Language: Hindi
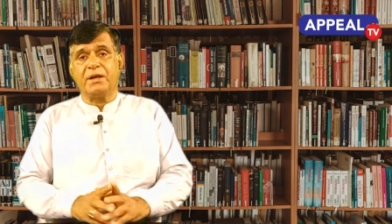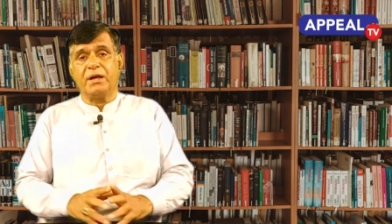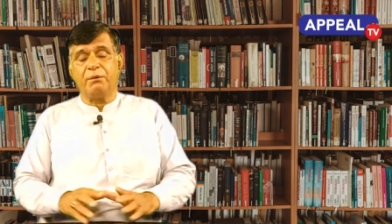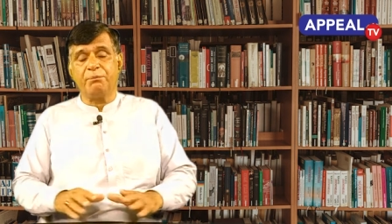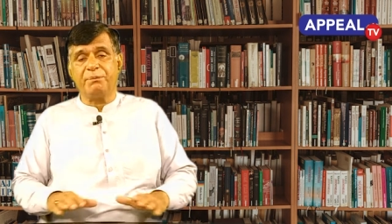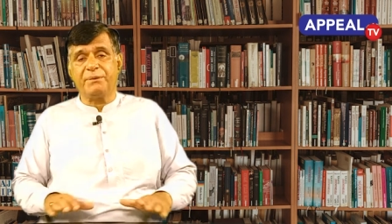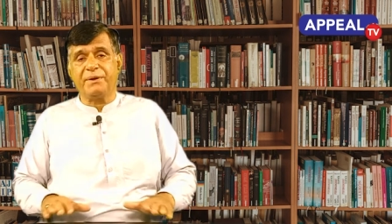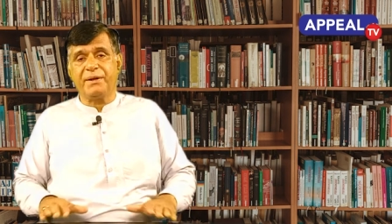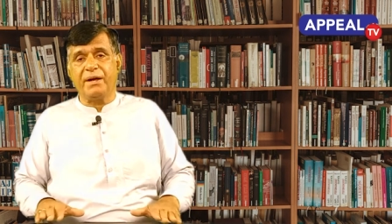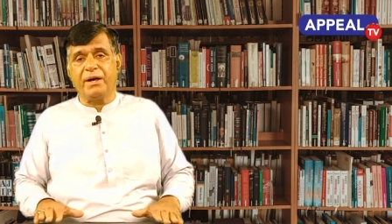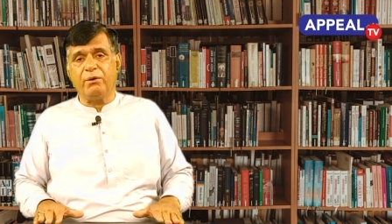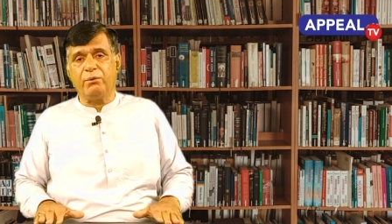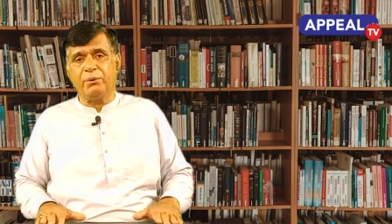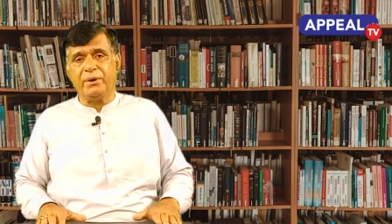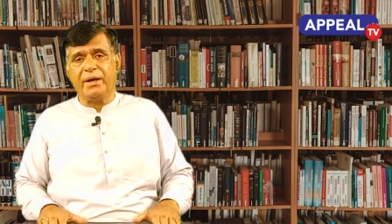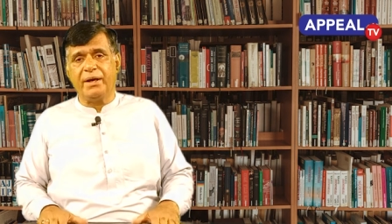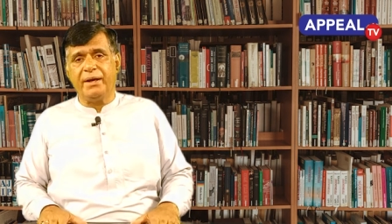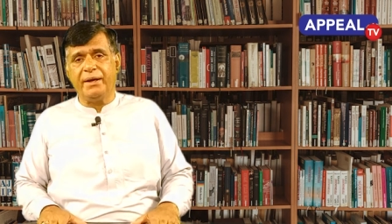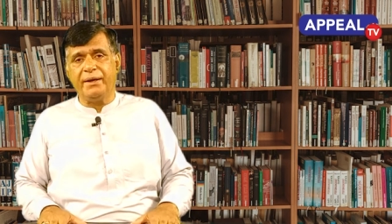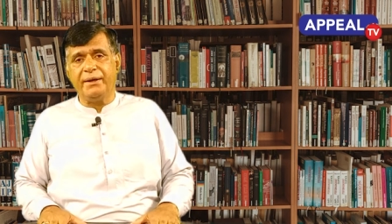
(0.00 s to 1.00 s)
अब क्या हो
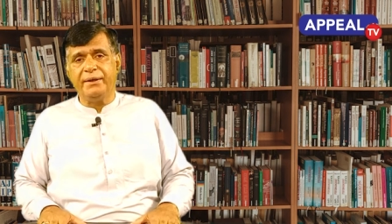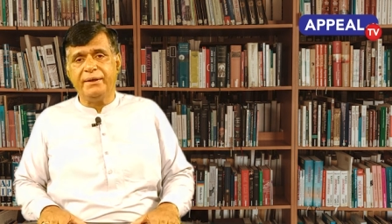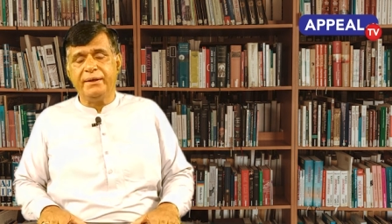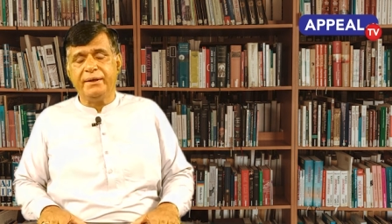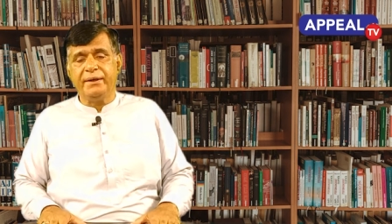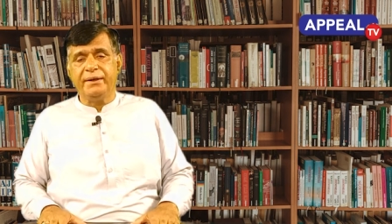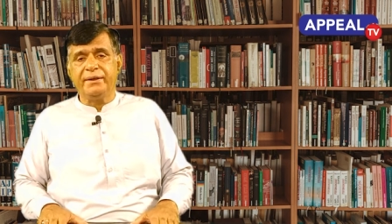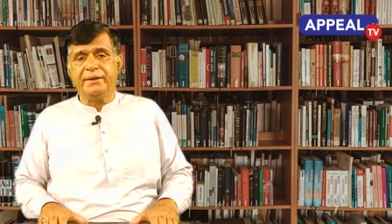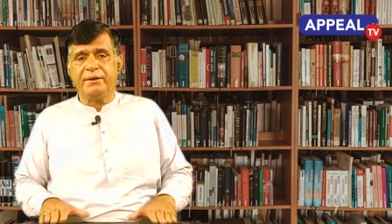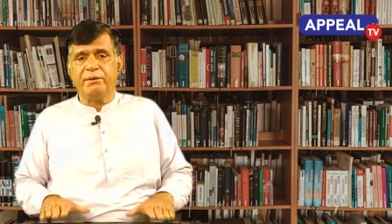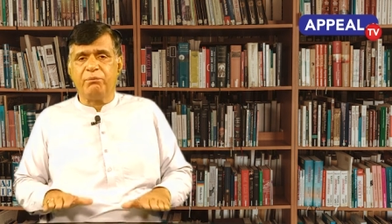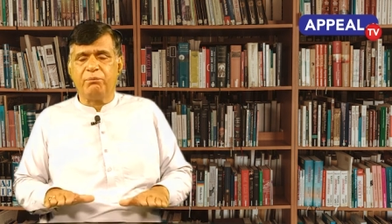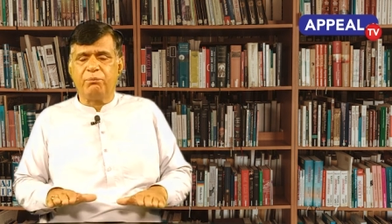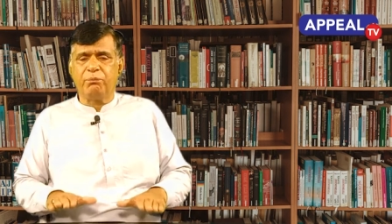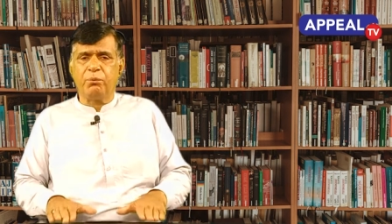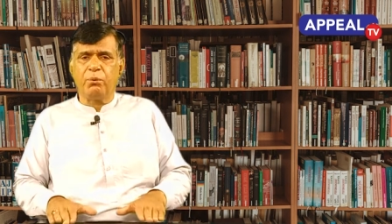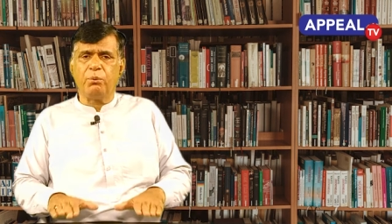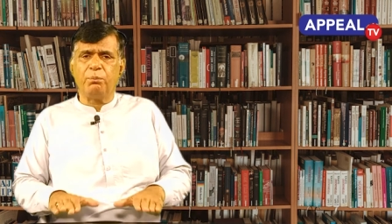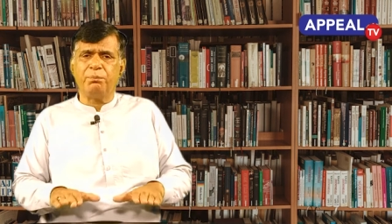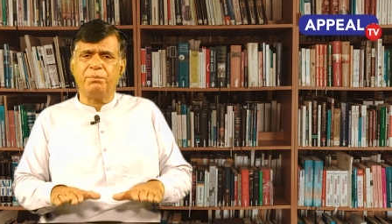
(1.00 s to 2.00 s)
रहा है कि
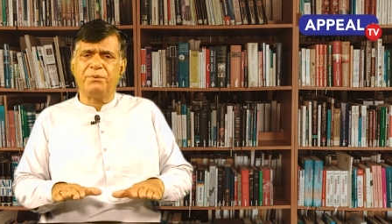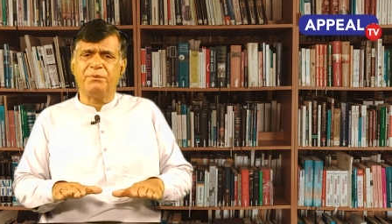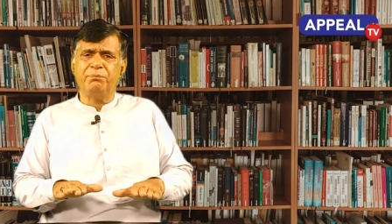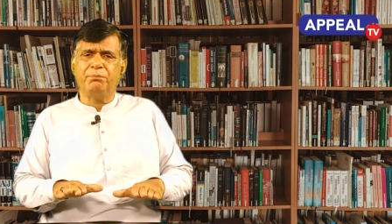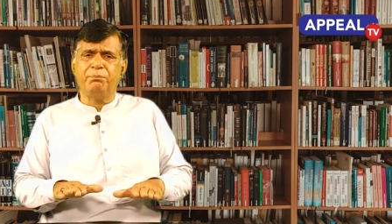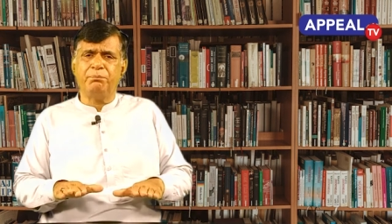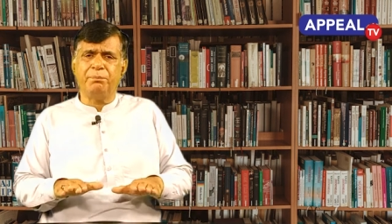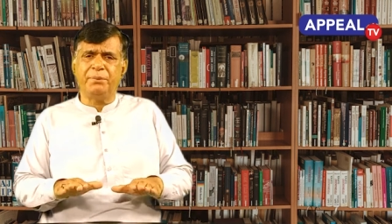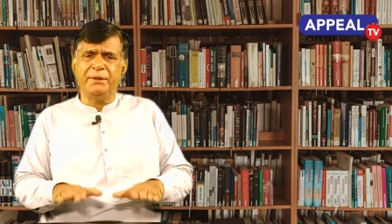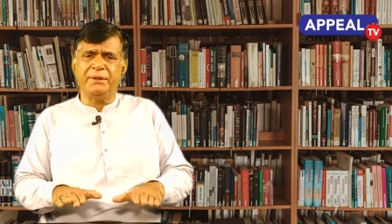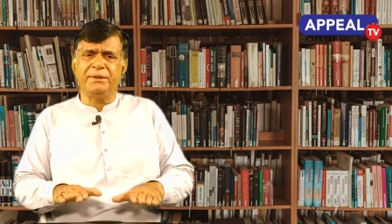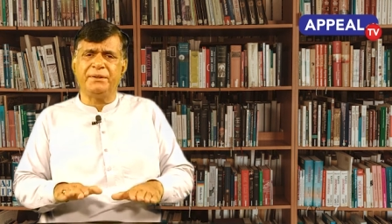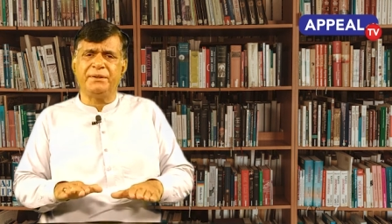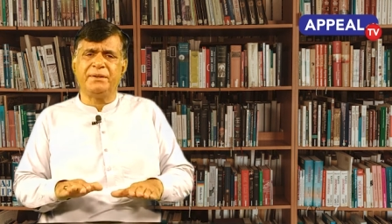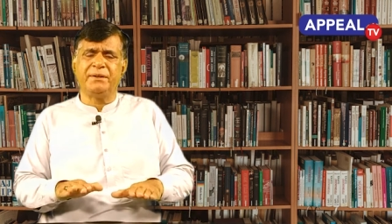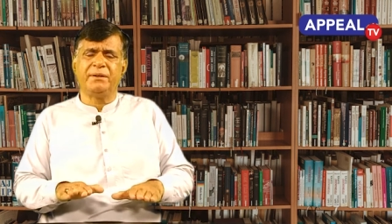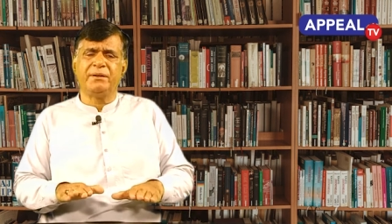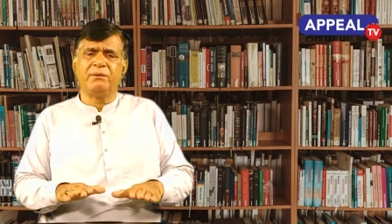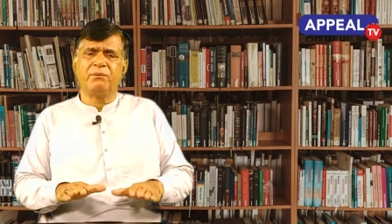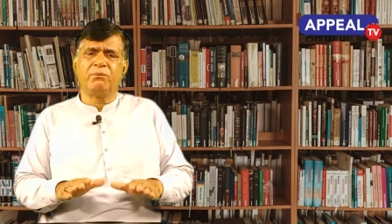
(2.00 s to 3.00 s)
वो भी
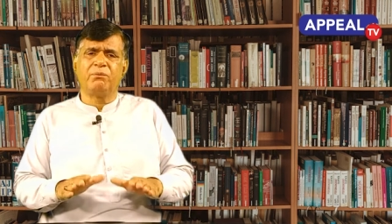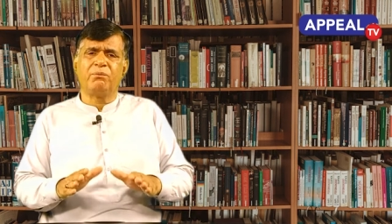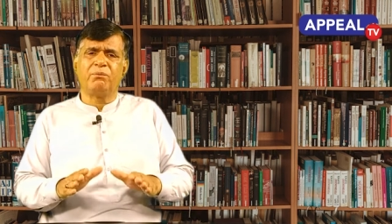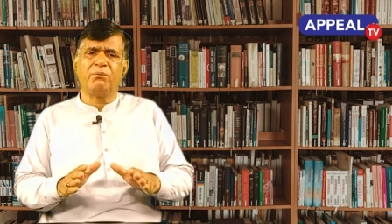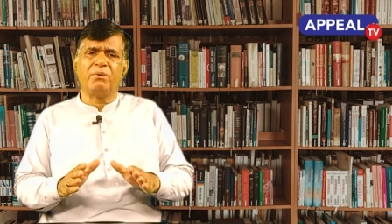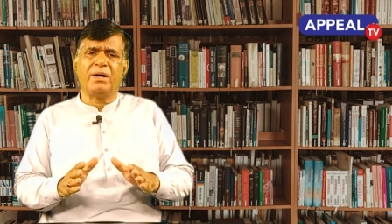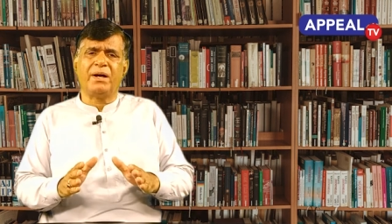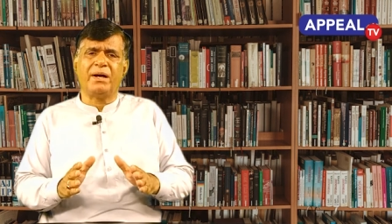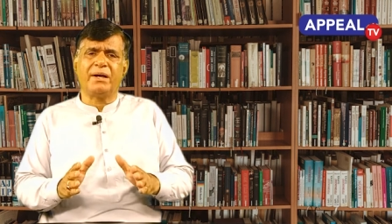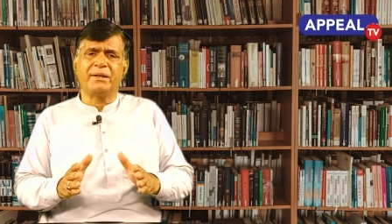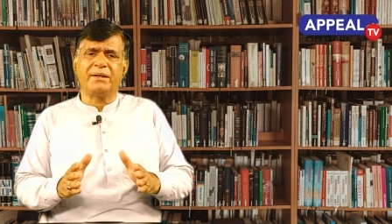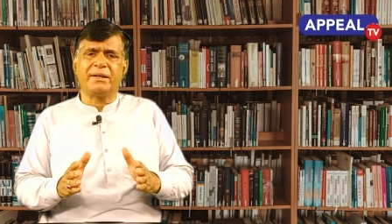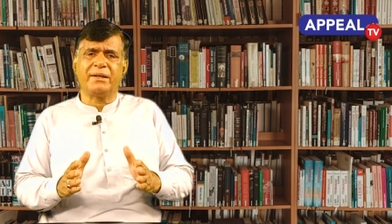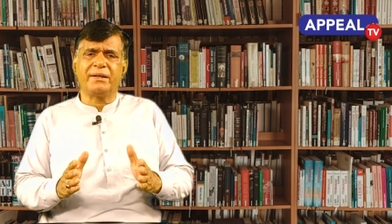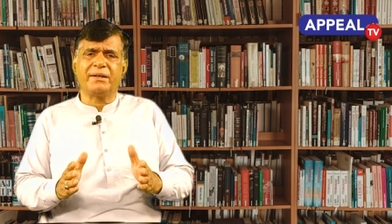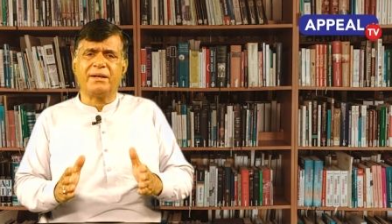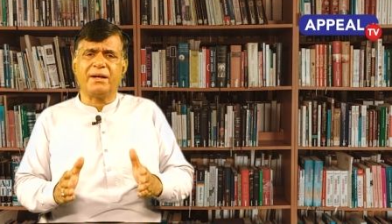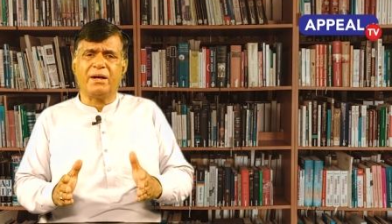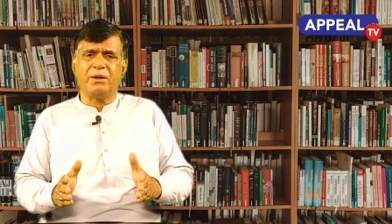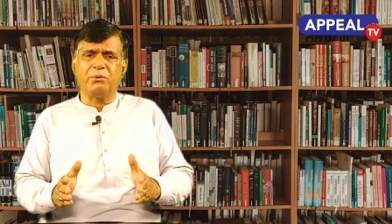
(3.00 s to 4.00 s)
वहाँ के
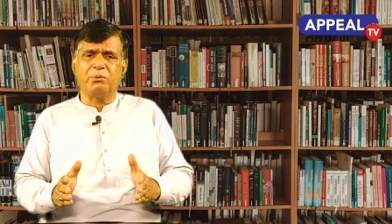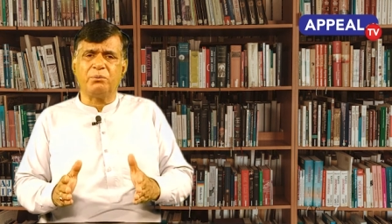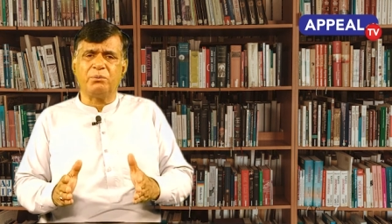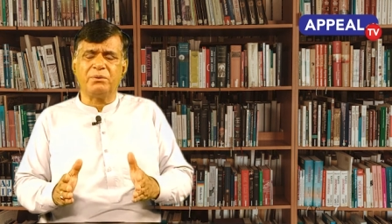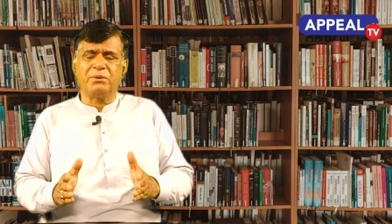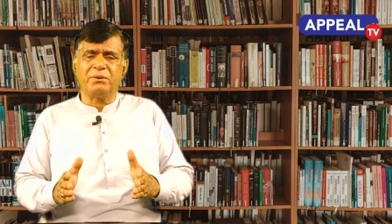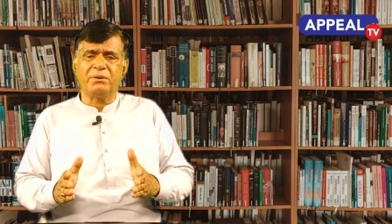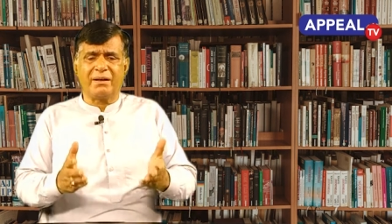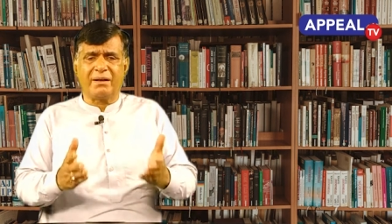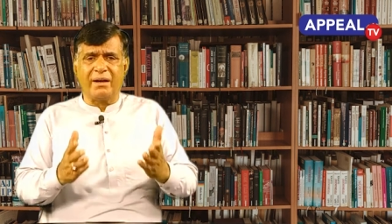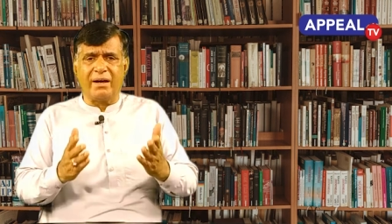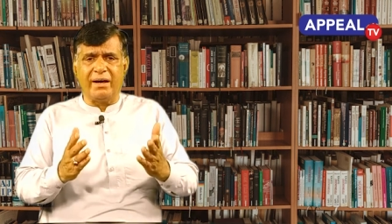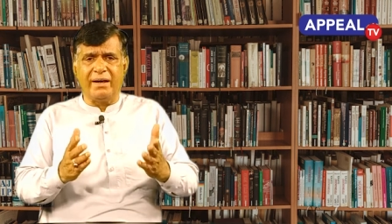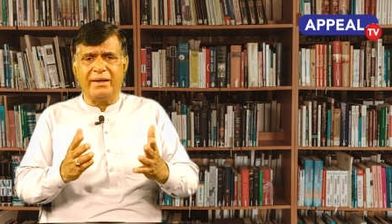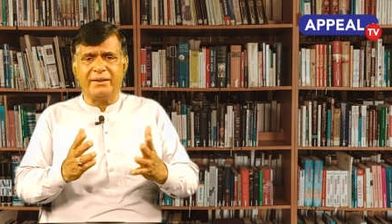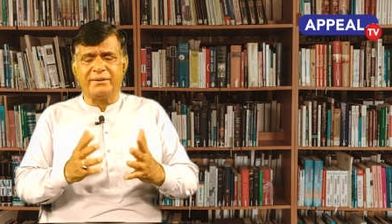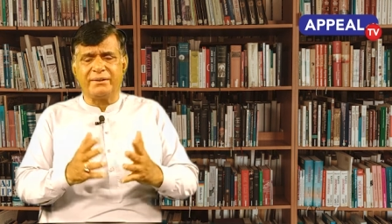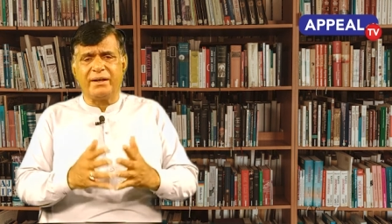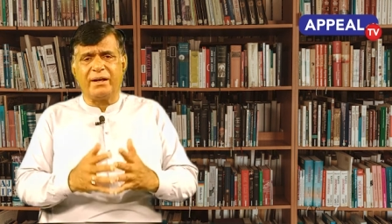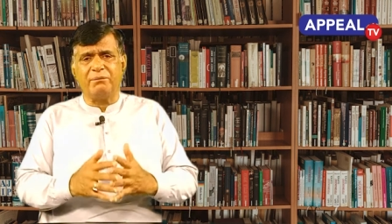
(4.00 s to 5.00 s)
कानून का
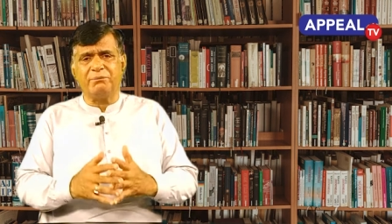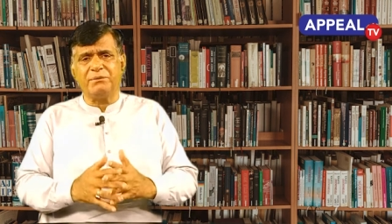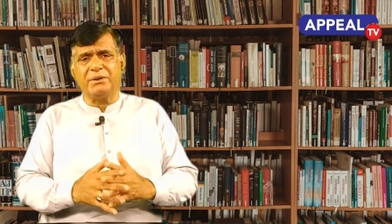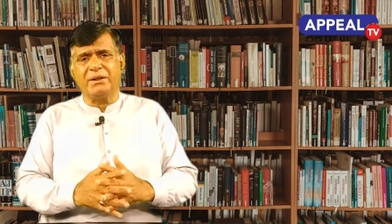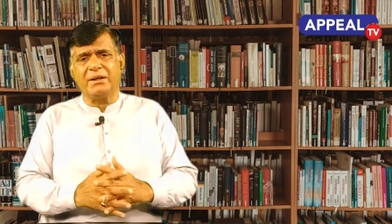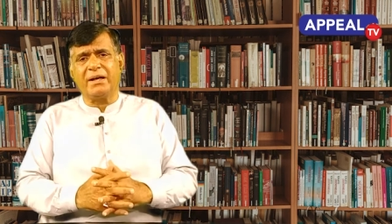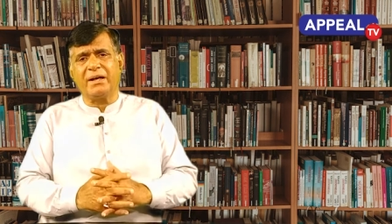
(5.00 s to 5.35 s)
एहतराम